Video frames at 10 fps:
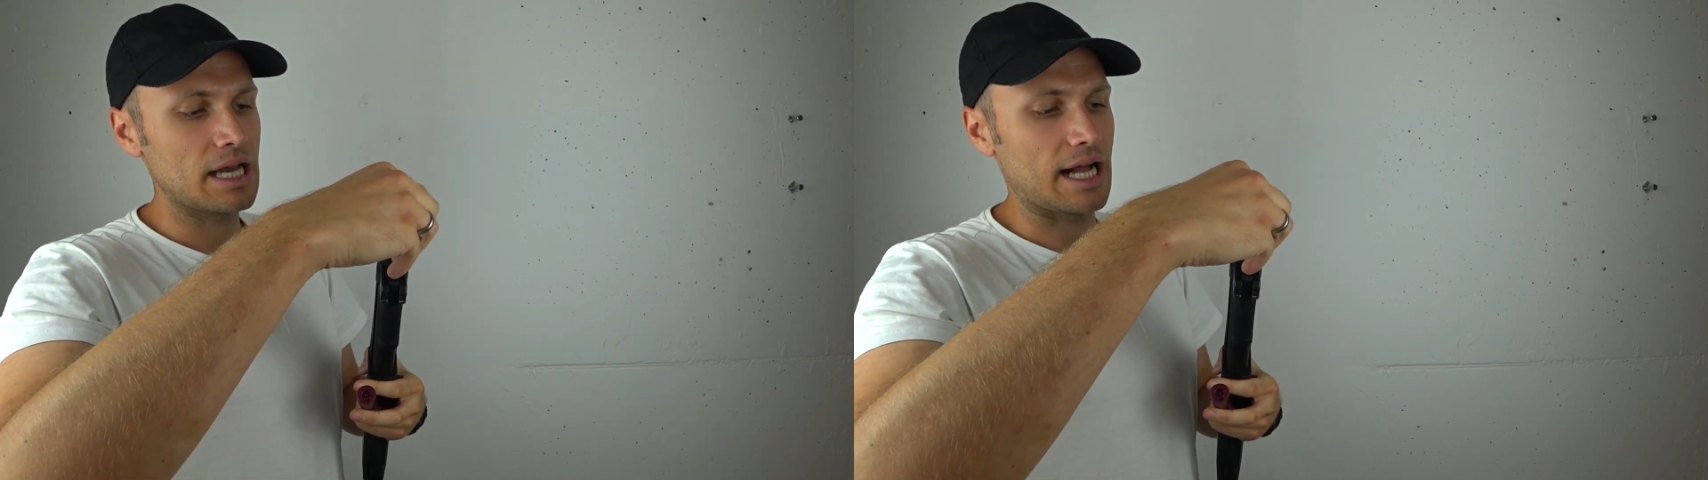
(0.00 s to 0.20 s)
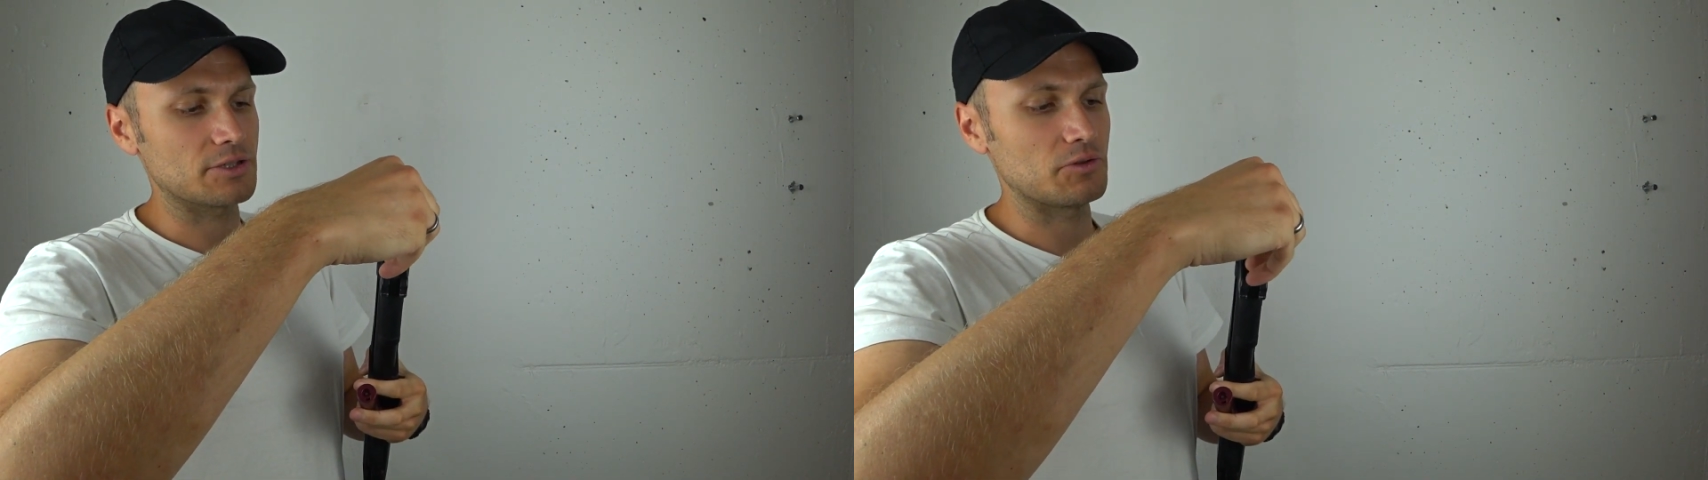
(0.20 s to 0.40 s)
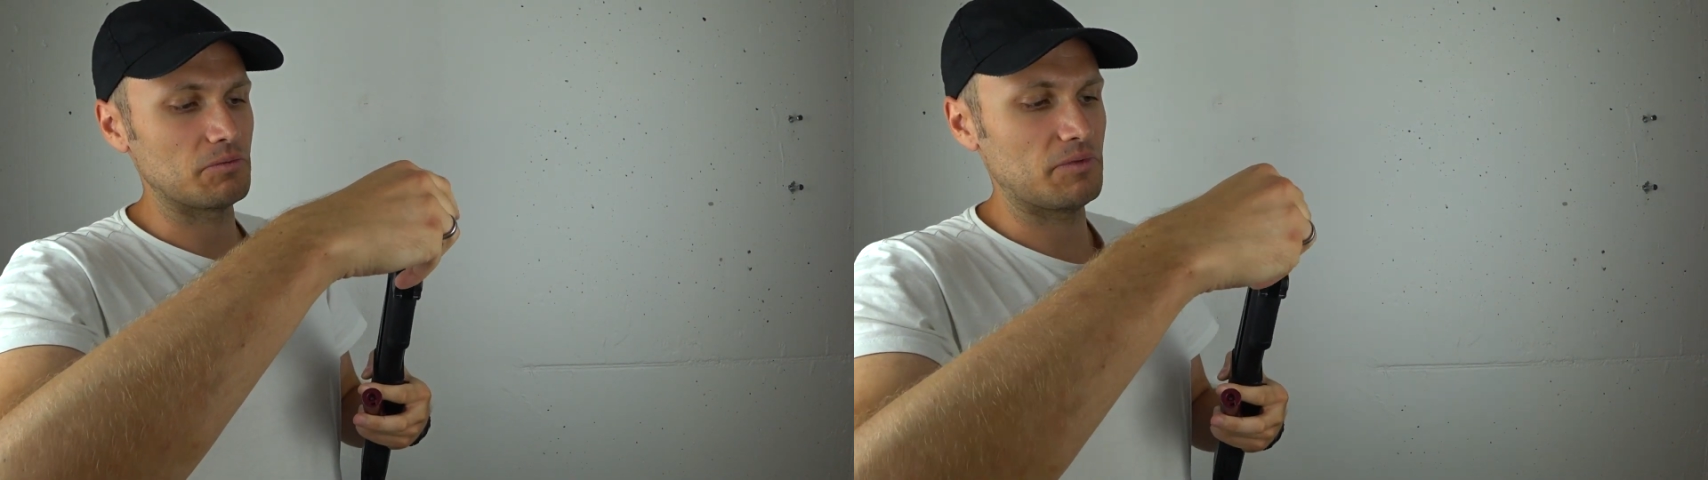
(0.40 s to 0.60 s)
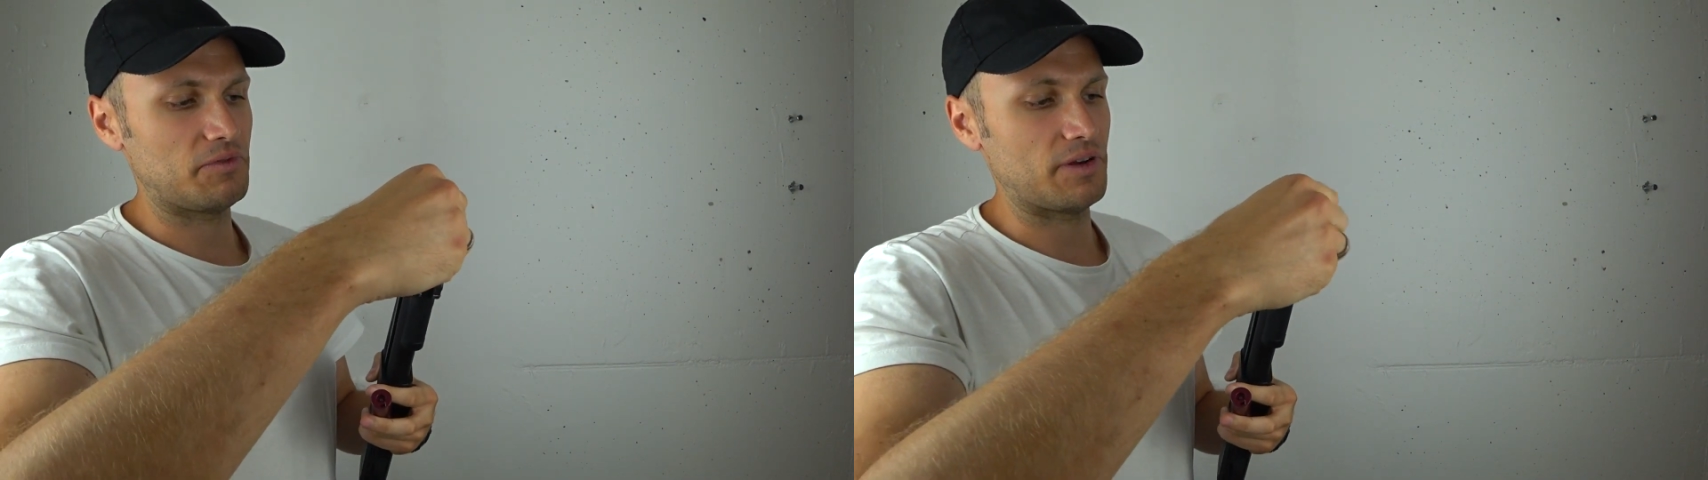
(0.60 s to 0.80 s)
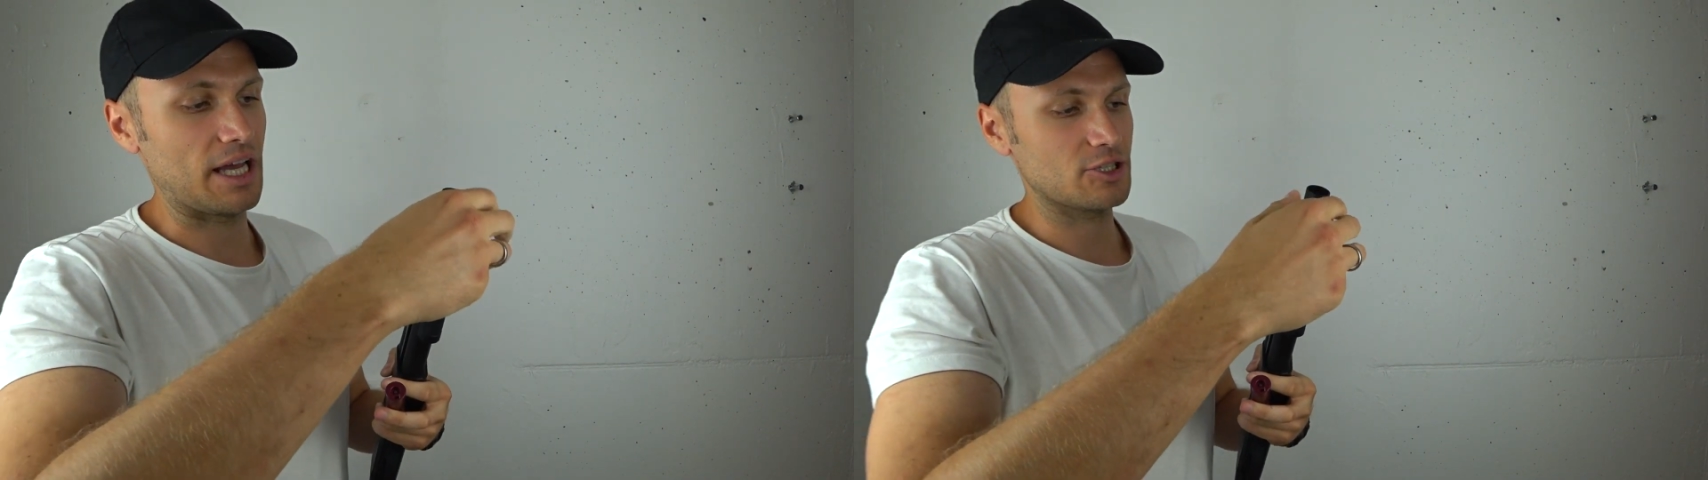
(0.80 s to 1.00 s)
Also
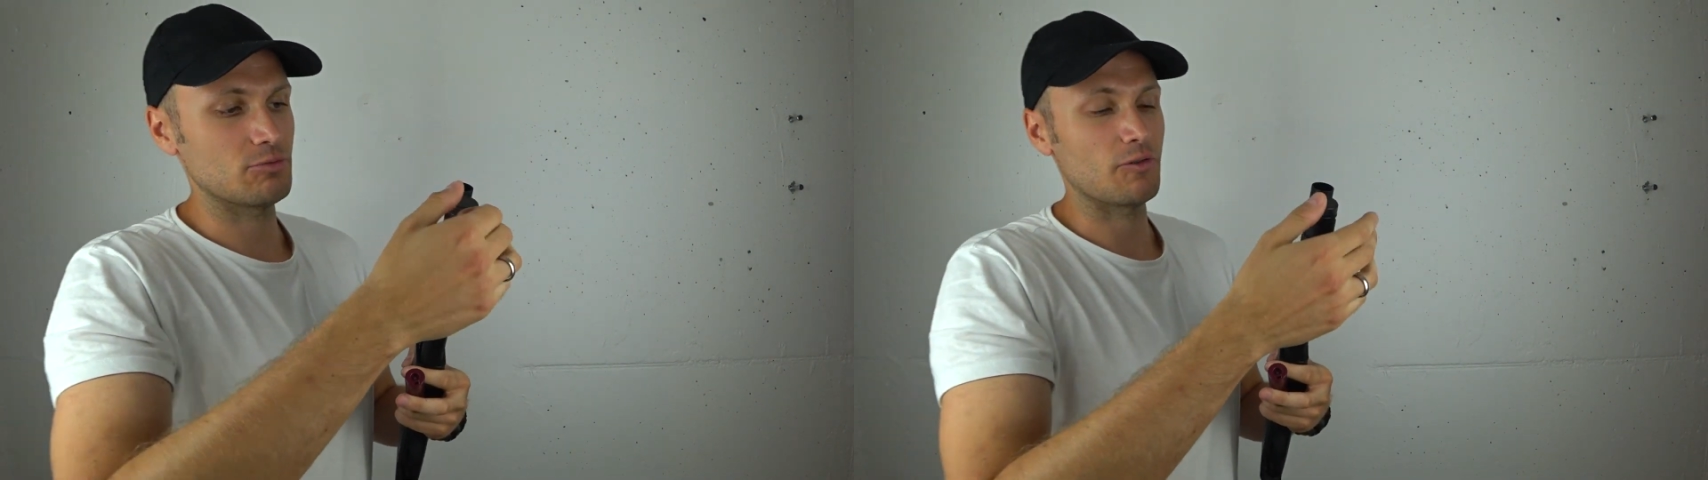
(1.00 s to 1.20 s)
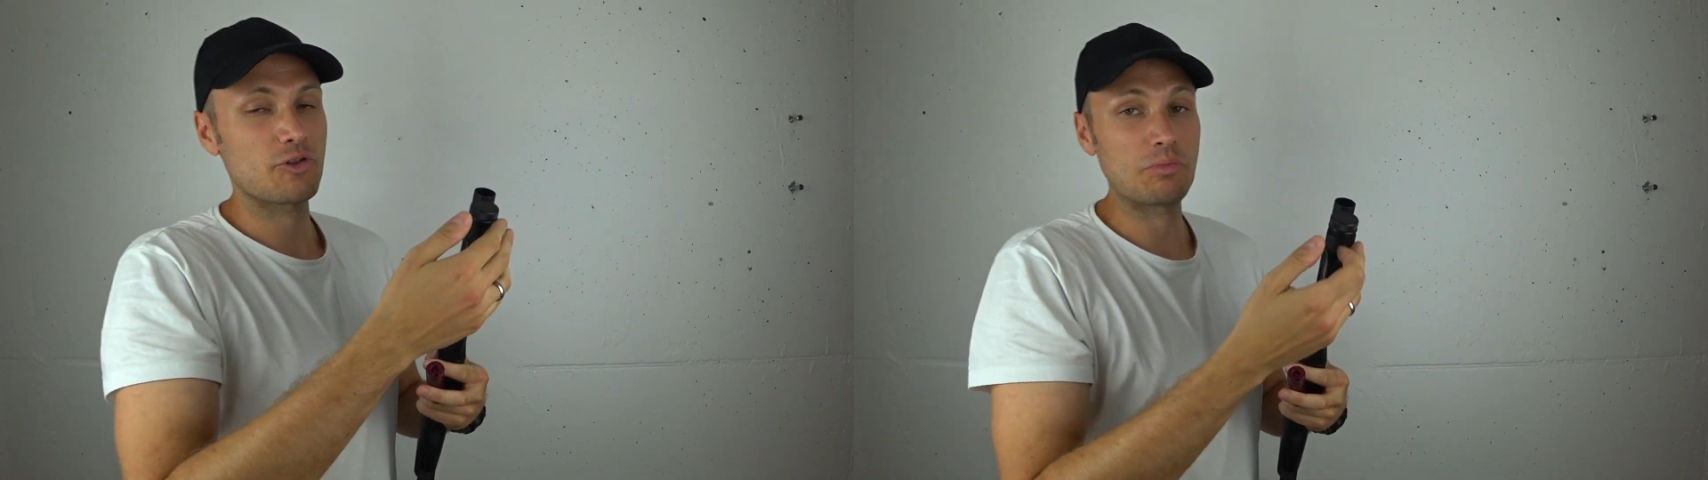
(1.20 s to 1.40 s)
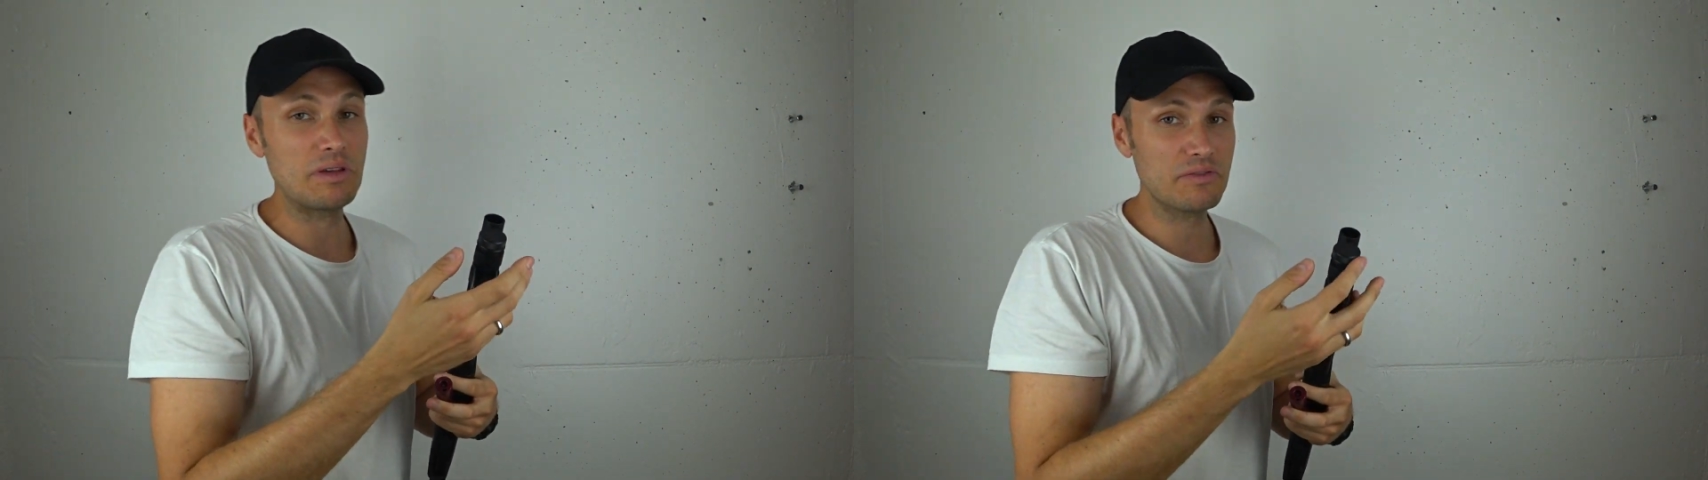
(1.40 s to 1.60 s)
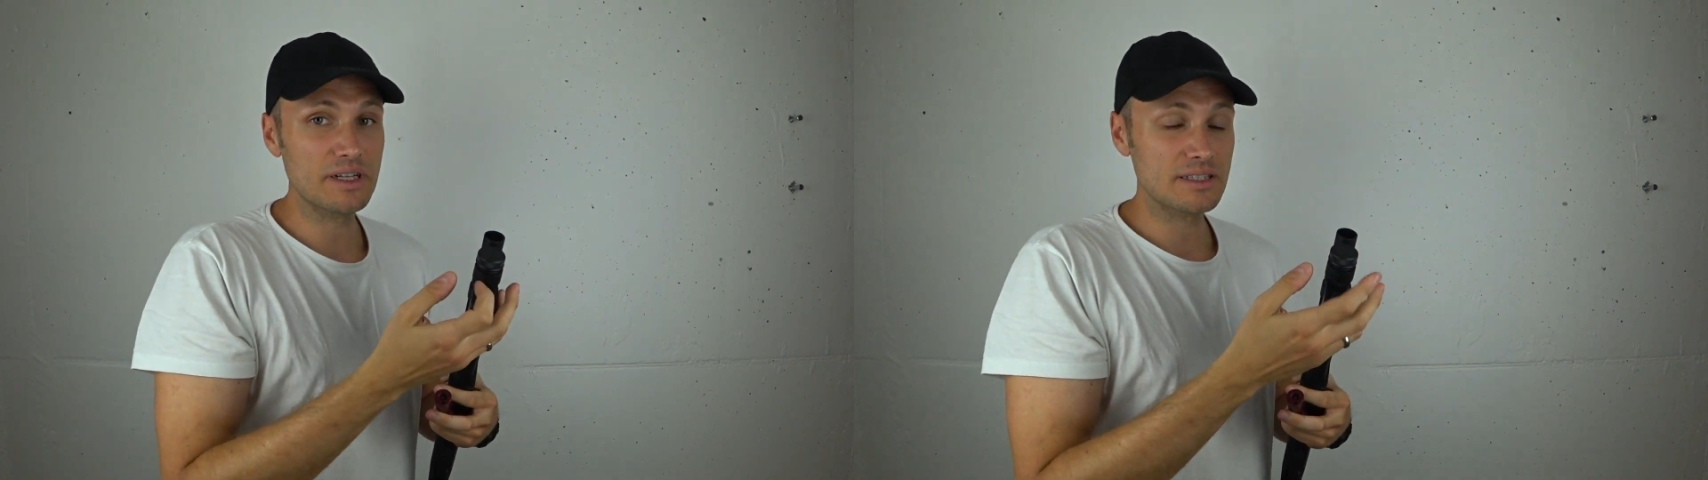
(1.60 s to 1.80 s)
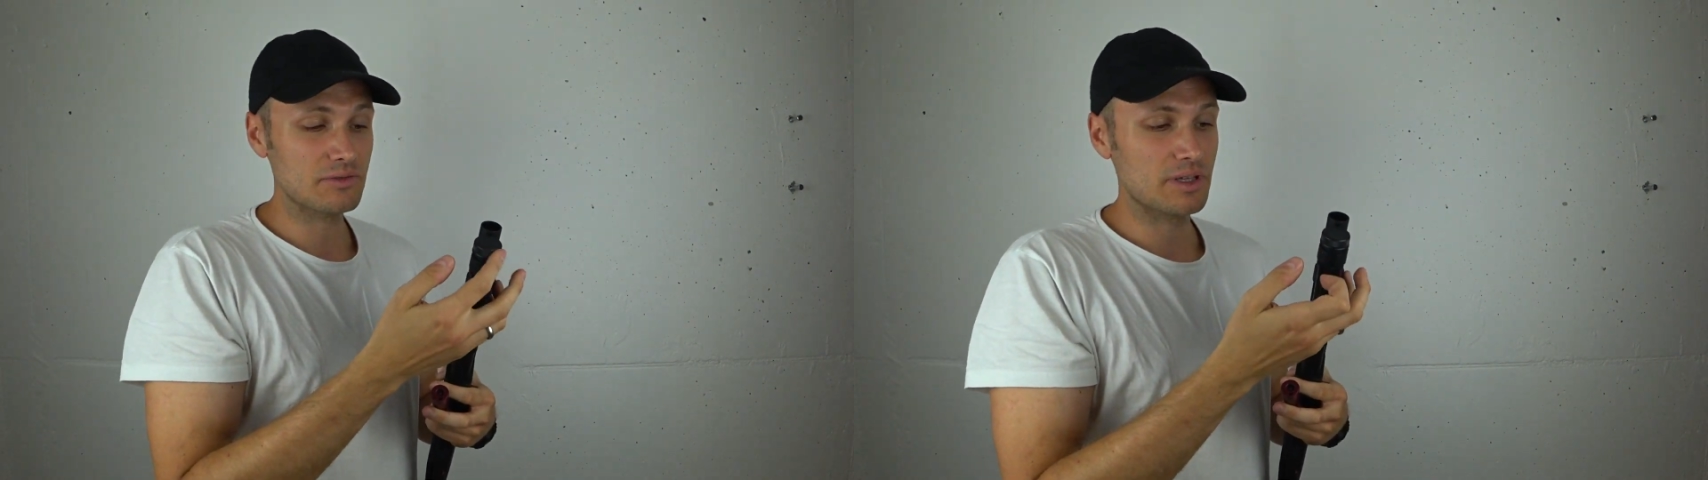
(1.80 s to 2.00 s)
vielleicht um aufs
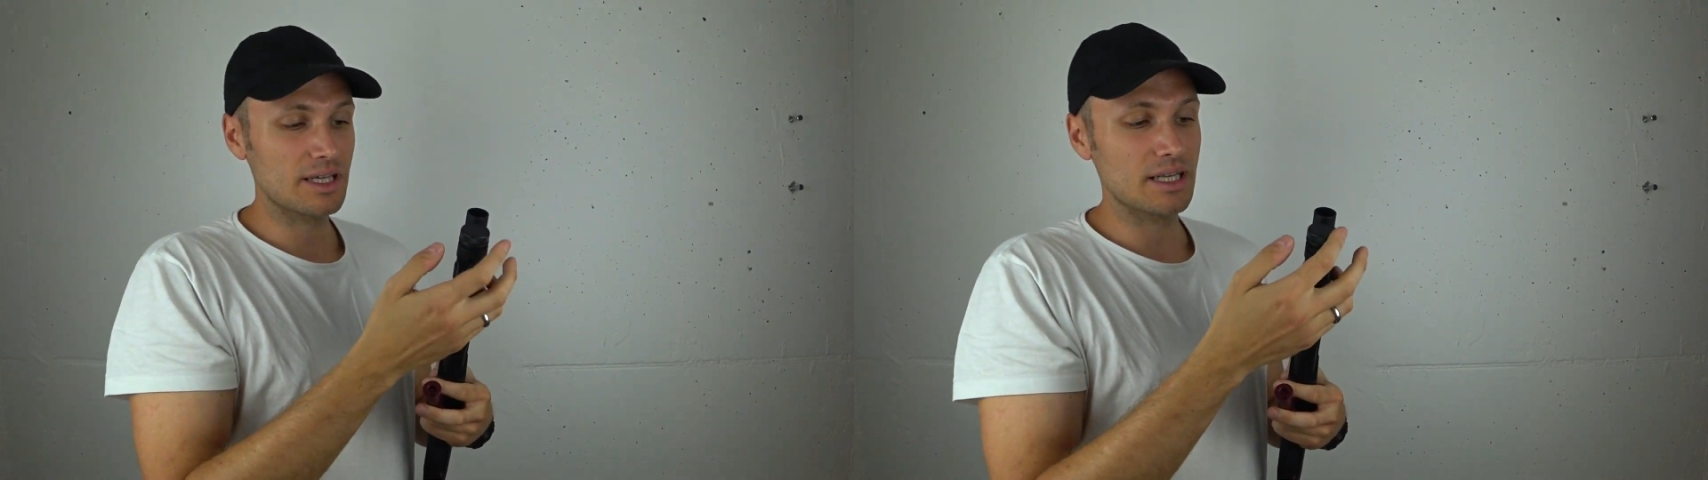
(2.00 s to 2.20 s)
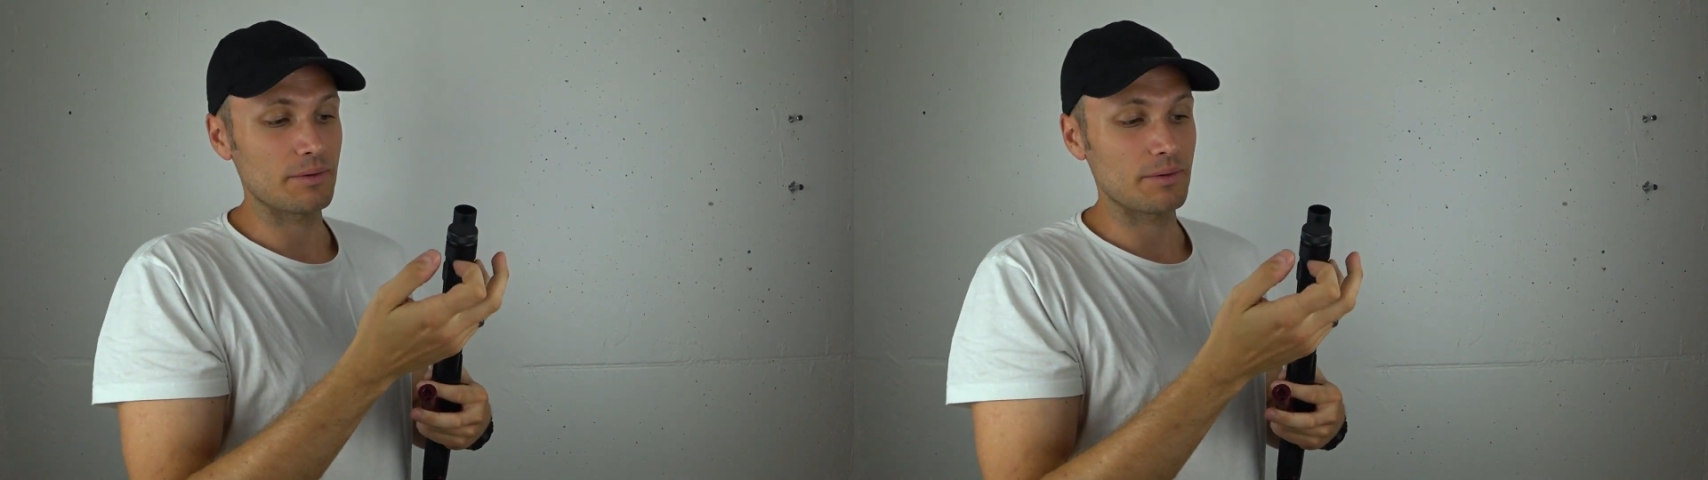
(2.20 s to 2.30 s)
Spielfeld zu gehen,